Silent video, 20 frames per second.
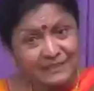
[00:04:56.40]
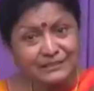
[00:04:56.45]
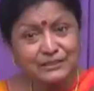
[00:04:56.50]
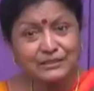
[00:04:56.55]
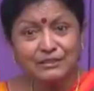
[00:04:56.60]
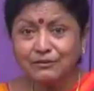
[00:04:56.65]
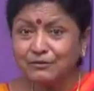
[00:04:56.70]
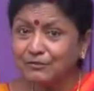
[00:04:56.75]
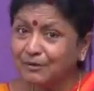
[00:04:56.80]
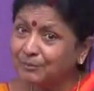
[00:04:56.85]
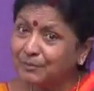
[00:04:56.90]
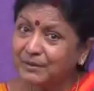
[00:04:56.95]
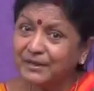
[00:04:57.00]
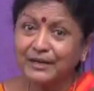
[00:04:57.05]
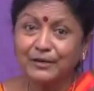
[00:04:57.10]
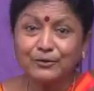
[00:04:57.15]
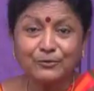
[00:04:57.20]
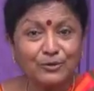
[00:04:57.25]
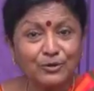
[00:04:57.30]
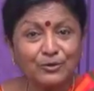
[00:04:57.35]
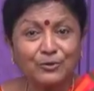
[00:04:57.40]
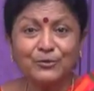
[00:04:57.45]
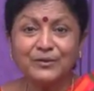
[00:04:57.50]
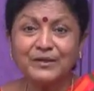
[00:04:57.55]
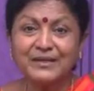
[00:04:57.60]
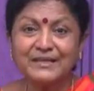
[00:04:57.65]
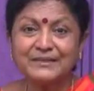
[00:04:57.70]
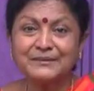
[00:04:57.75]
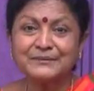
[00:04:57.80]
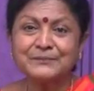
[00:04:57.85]
அடுத்தது அவர் வம்புக்கு இடம்
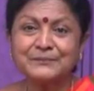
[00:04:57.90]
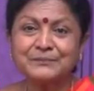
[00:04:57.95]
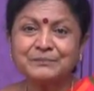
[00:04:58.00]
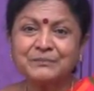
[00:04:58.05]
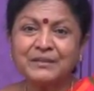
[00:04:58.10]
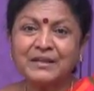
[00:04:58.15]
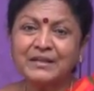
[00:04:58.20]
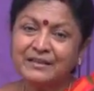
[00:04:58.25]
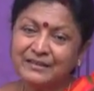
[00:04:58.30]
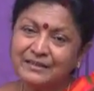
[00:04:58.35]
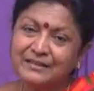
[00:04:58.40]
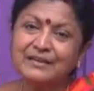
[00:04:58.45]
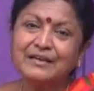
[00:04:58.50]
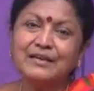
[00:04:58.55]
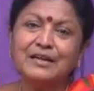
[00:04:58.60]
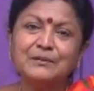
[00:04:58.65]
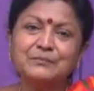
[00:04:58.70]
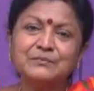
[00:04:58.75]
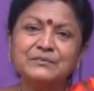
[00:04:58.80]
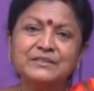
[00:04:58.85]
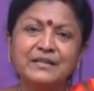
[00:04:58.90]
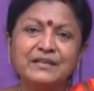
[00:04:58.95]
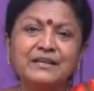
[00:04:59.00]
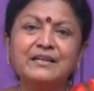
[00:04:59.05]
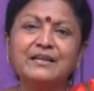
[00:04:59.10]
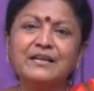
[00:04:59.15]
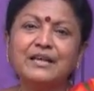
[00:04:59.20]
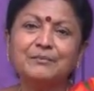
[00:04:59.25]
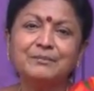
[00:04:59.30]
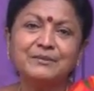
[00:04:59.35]
கொடுக்கவும் இல்லை இருக்கலாம்
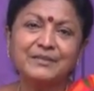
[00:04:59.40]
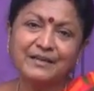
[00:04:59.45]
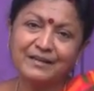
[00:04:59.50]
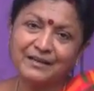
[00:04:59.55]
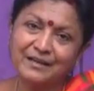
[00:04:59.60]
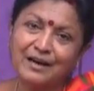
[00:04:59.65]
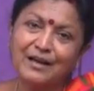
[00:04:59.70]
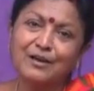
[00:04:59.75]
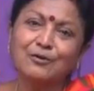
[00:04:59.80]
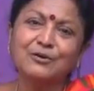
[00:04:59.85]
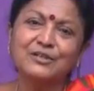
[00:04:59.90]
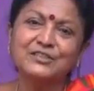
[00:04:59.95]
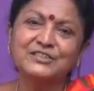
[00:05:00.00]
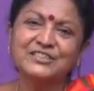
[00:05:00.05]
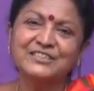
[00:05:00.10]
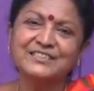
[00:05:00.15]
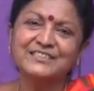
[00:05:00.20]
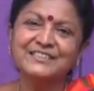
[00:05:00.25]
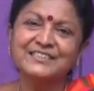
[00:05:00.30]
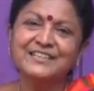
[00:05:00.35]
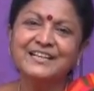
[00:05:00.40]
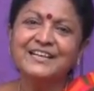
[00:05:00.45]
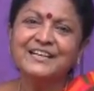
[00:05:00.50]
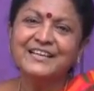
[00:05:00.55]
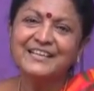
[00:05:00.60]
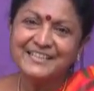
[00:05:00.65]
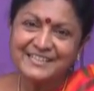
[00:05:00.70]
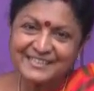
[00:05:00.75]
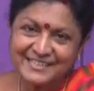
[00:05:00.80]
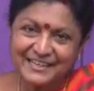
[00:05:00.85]
தெரியல இப்போ தானே கால் உடஞ்சிருக்கு
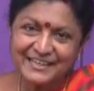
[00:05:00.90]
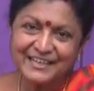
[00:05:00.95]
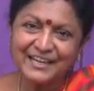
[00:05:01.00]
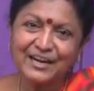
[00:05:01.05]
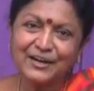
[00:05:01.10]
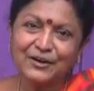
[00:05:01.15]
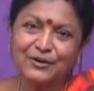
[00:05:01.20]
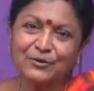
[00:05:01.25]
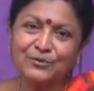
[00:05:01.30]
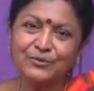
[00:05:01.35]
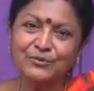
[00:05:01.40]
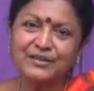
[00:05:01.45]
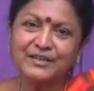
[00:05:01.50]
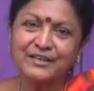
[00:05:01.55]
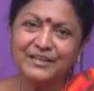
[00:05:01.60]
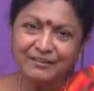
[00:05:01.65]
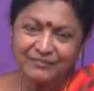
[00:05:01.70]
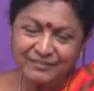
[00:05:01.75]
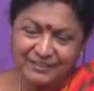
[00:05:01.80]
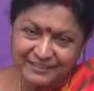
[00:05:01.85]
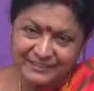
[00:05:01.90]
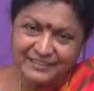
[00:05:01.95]
இனி சரியாகணும் இனி அவன்